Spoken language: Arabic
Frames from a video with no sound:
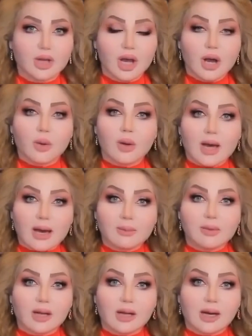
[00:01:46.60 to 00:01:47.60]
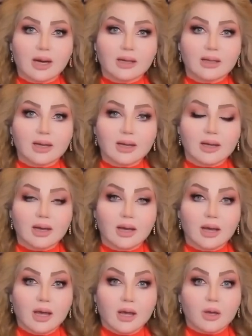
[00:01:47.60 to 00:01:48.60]
والحمد لله قدرنا
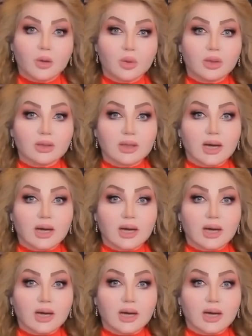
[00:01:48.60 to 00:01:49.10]
أنه نخطي